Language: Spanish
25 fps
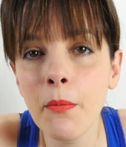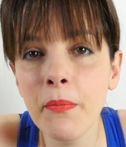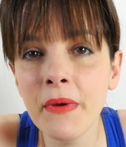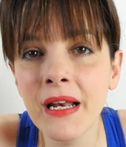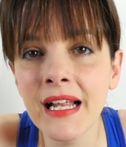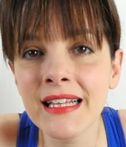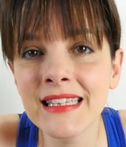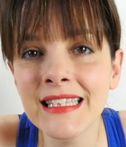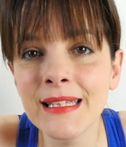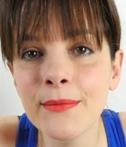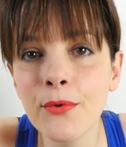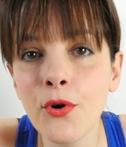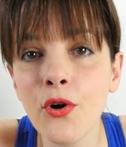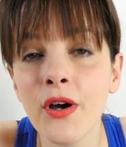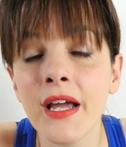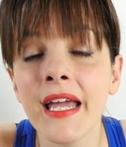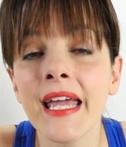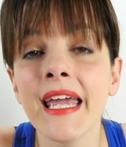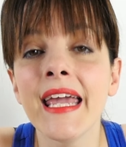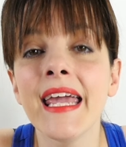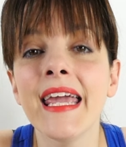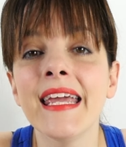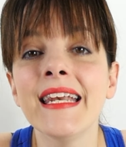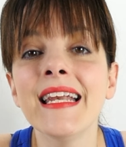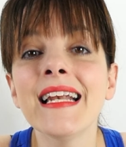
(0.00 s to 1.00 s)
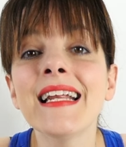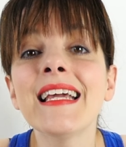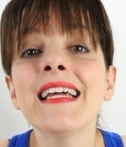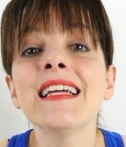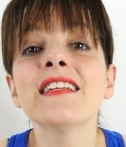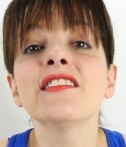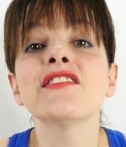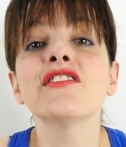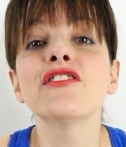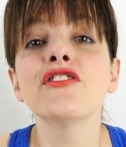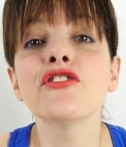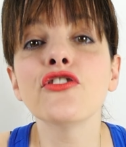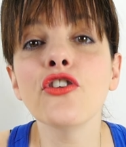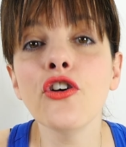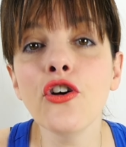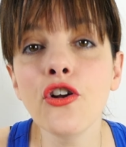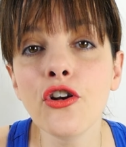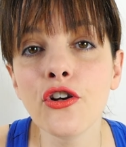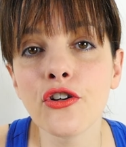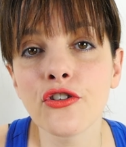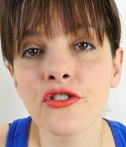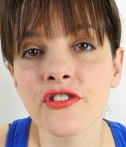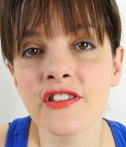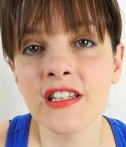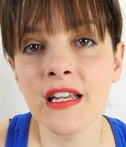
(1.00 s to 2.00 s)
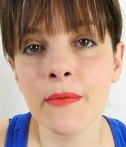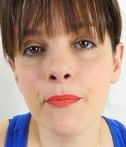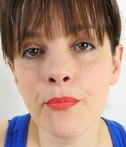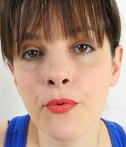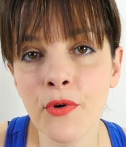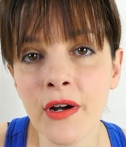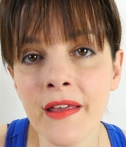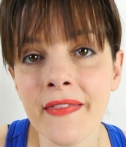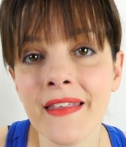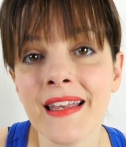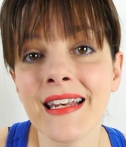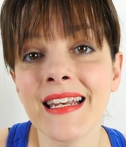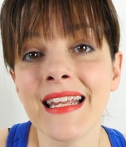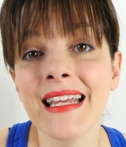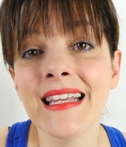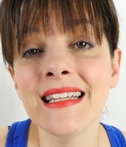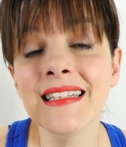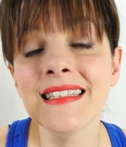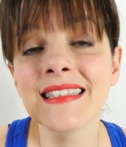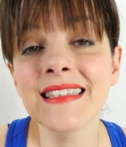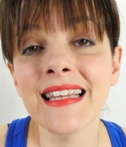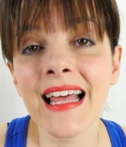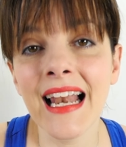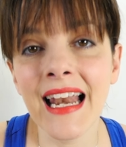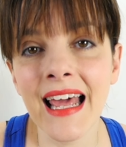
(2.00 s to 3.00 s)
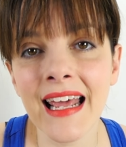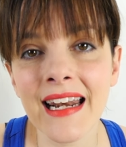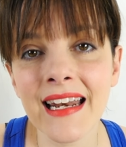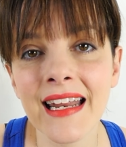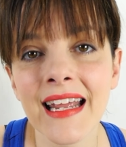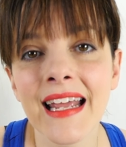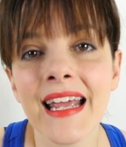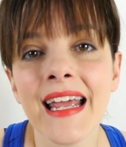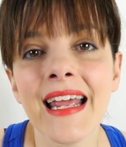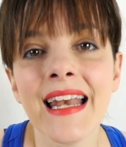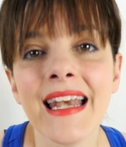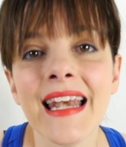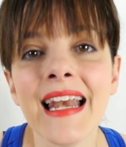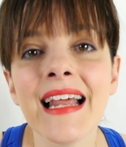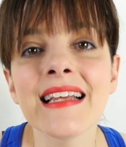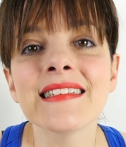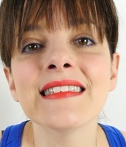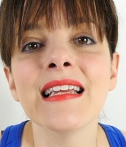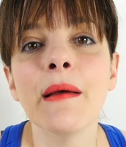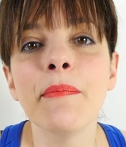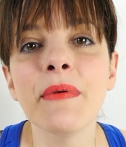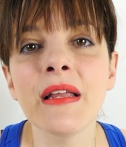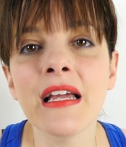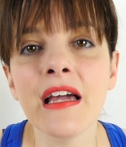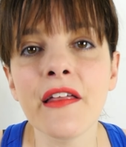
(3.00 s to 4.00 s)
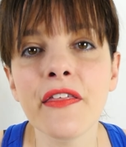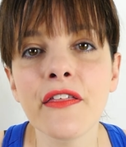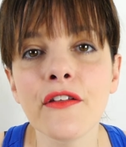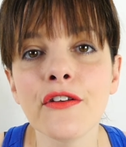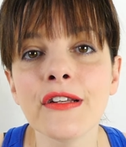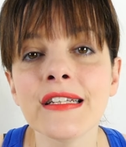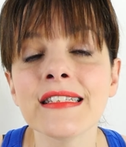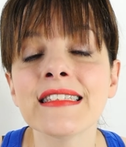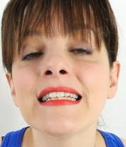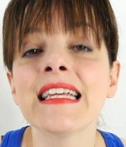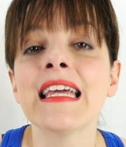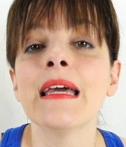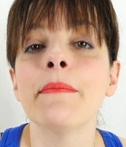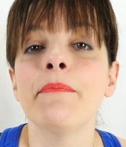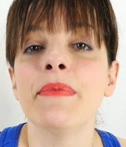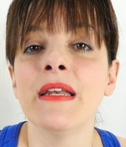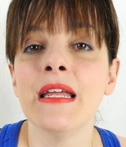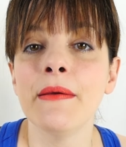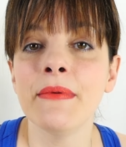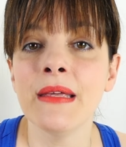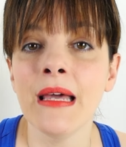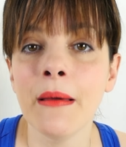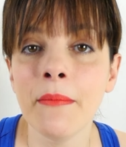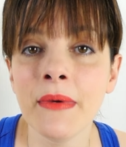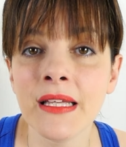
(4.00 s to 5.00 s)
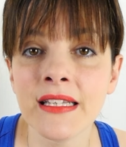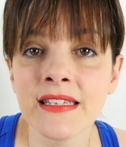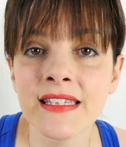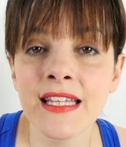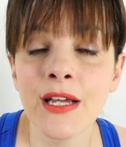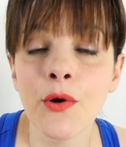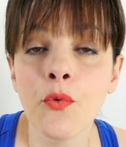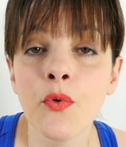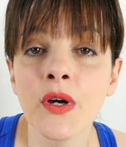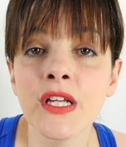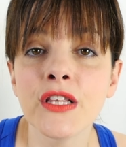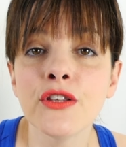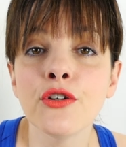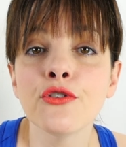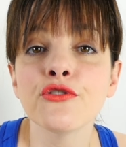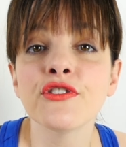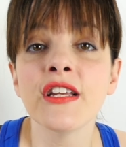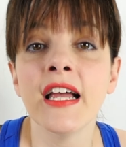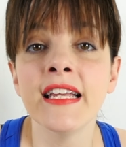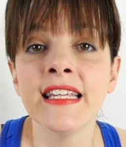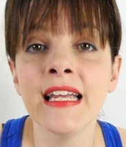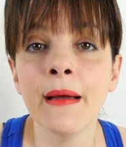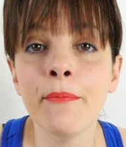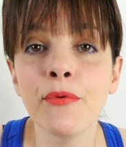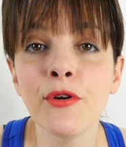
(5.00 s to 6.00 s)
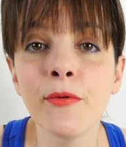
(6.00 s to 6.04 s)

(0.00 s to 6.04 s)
operativo en el que solo se pueden instalar las aplicaciones que previamente Windows haya